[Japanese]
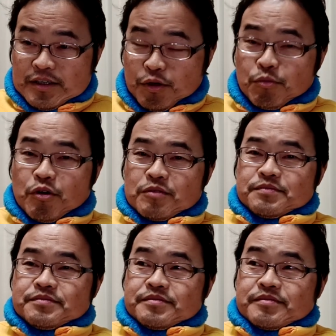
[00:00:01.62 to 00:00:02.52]
今日も
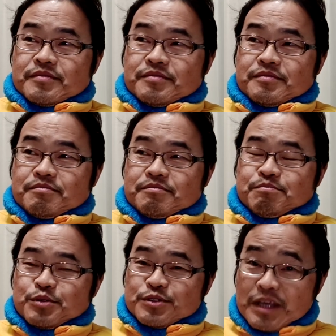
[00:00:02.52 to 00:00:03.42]

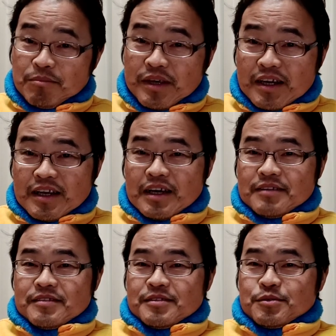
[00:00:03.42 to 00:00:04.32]
仏壇部屋から
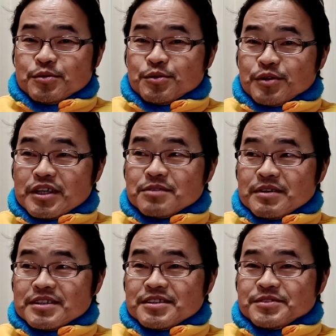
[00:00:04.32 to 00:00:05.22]
お届けし
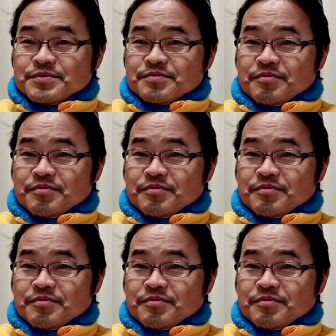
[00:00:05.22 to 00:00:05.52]
ます。